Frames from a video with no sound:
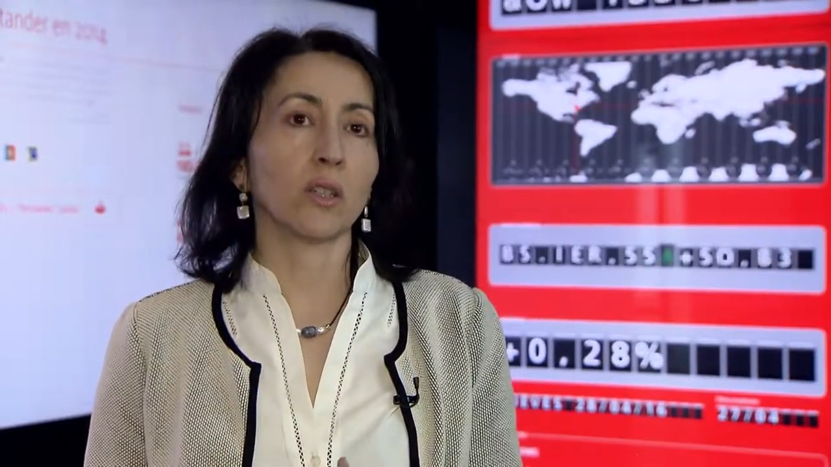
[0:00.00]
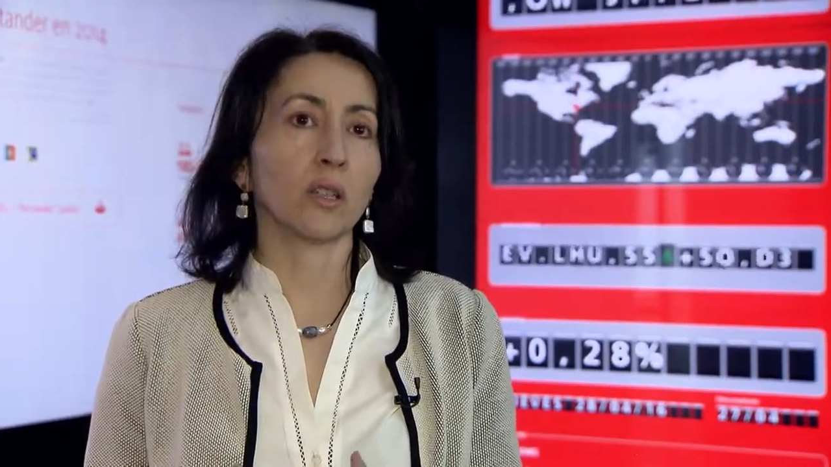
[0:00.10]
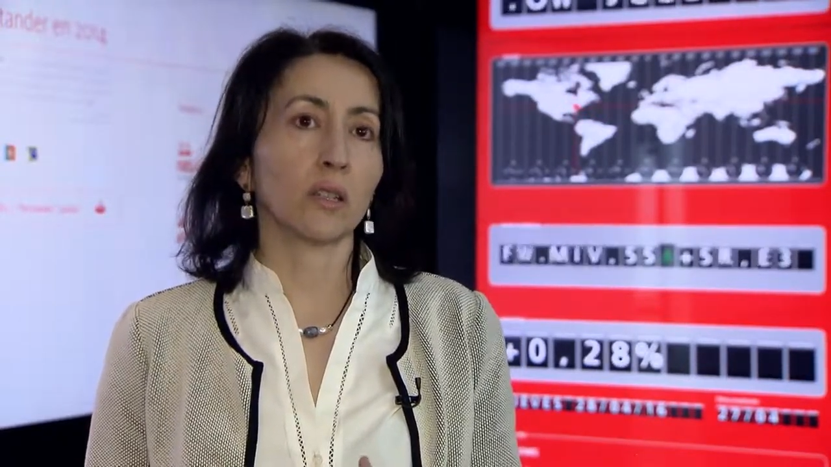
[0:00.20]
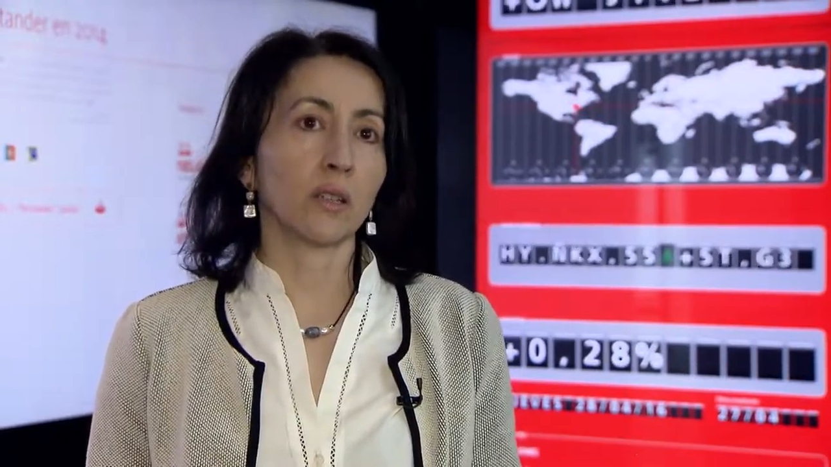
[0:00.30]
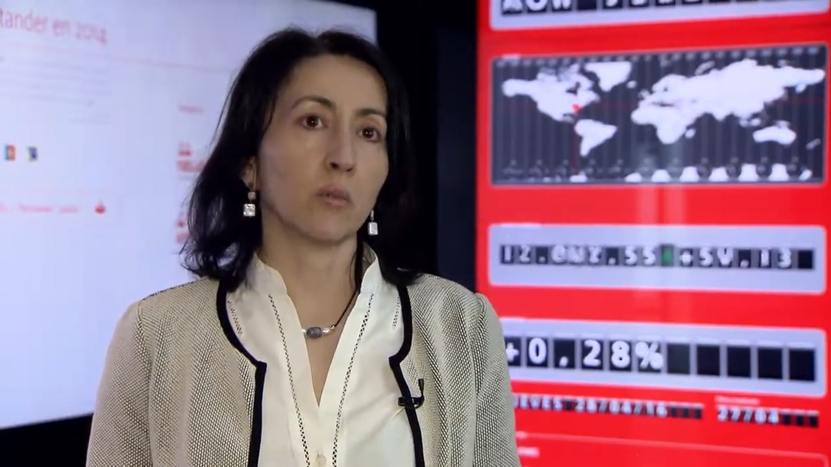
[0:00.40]
en el
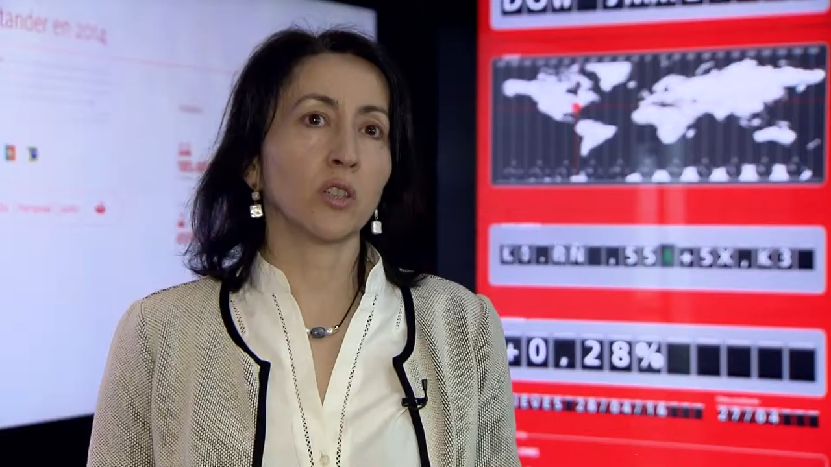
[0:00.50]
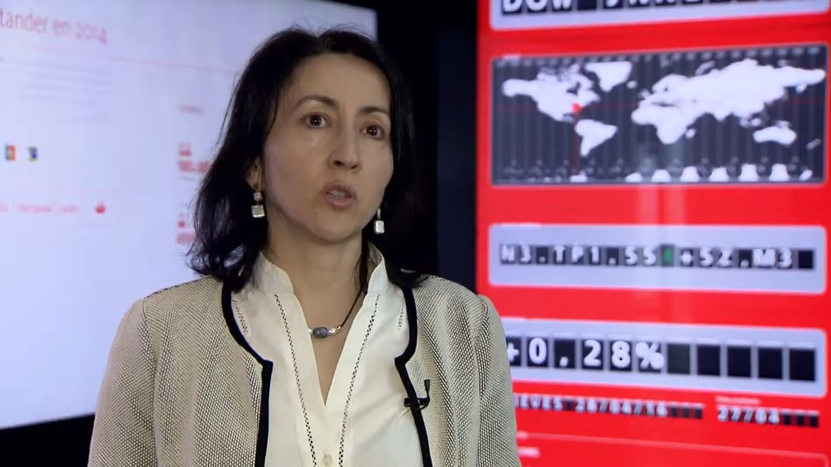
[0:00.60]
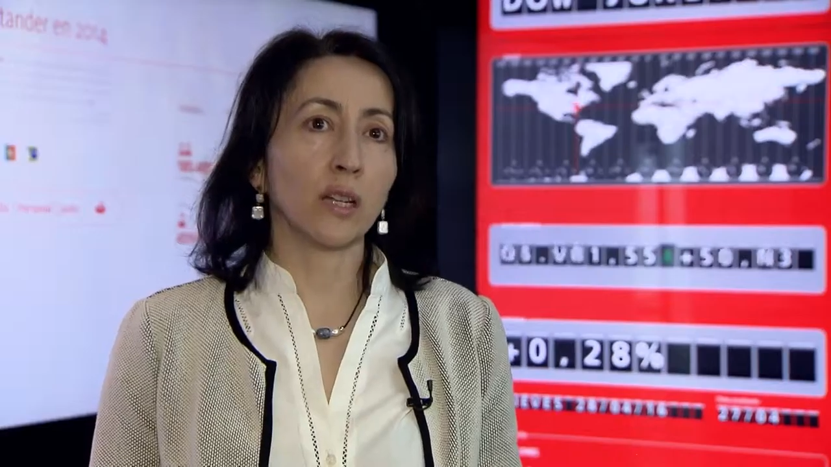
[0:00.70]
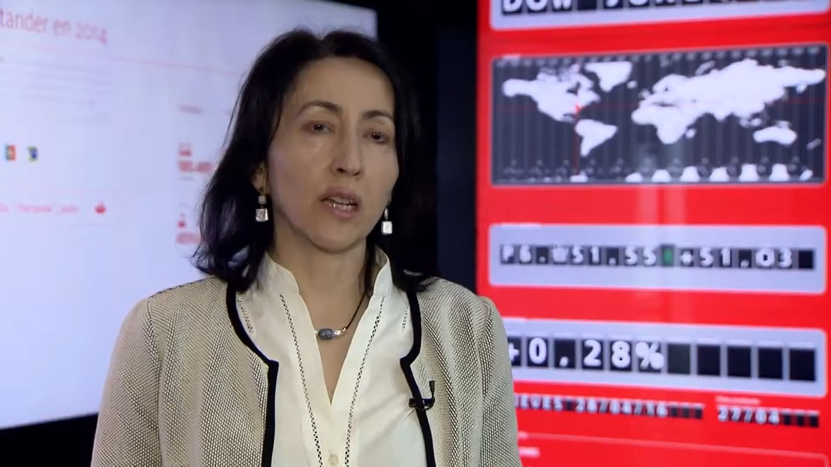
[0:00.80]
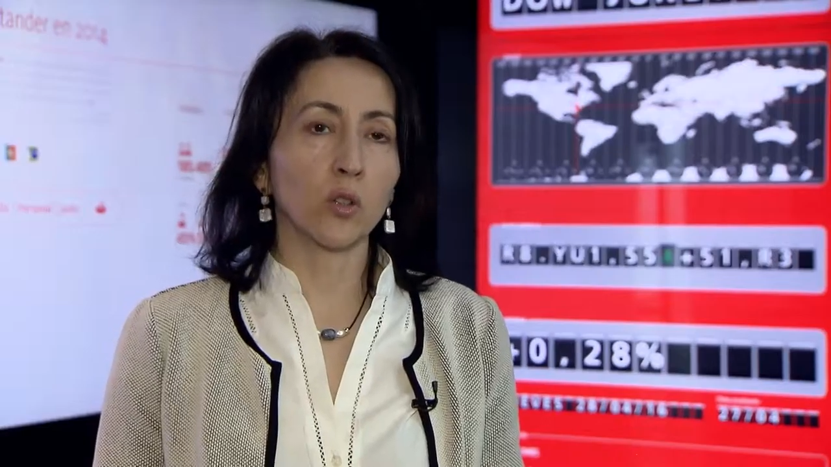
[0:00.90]
crecimiento
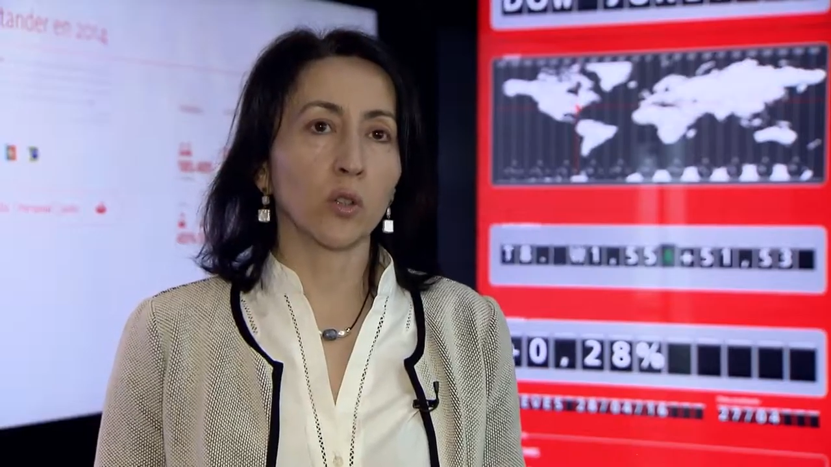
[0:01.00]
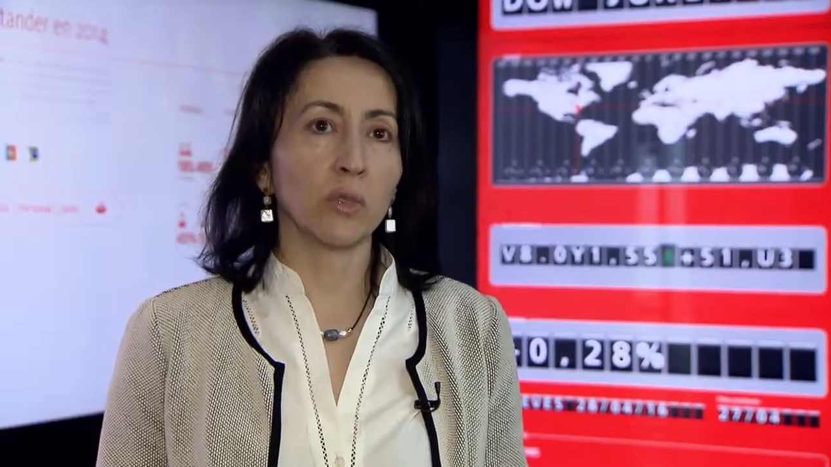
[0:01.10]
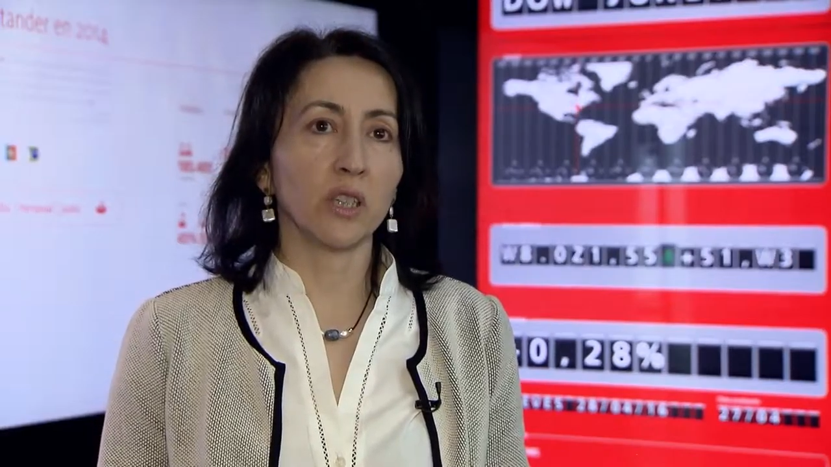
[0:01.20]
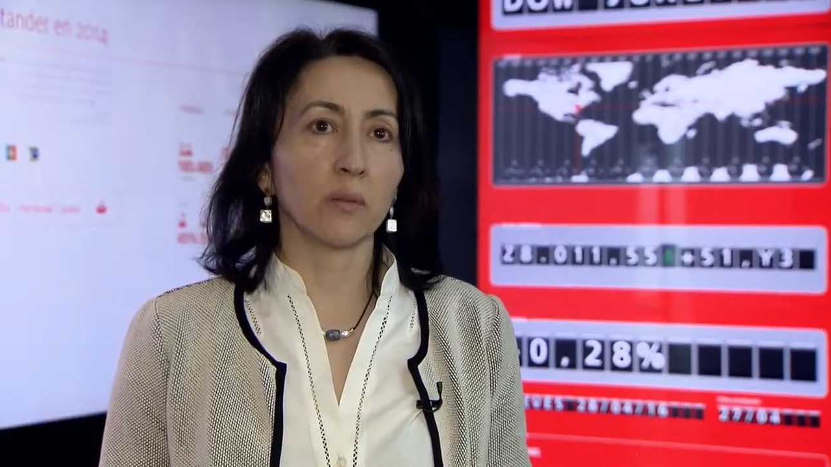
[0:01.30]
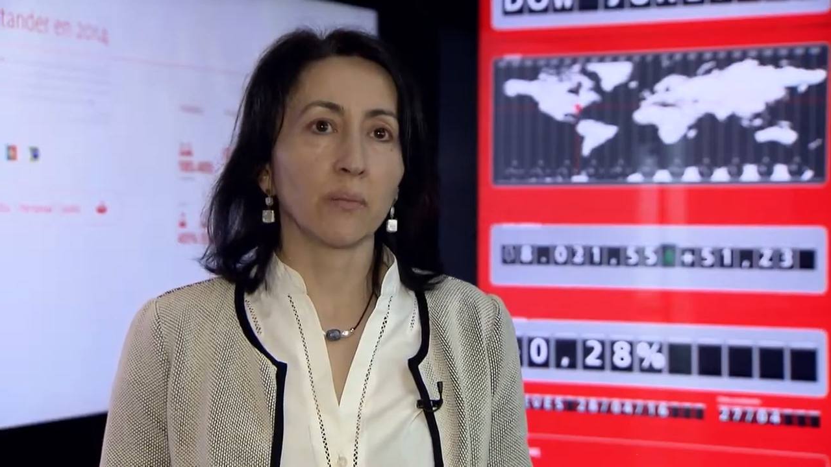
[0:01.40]
de la
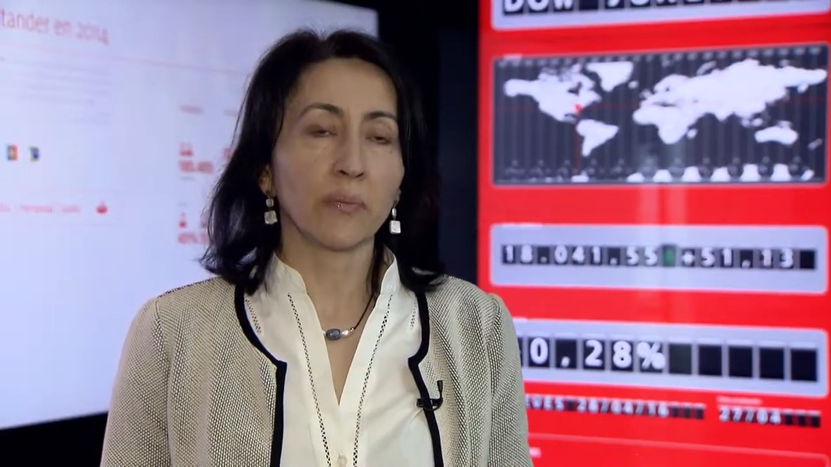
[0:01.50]
economía,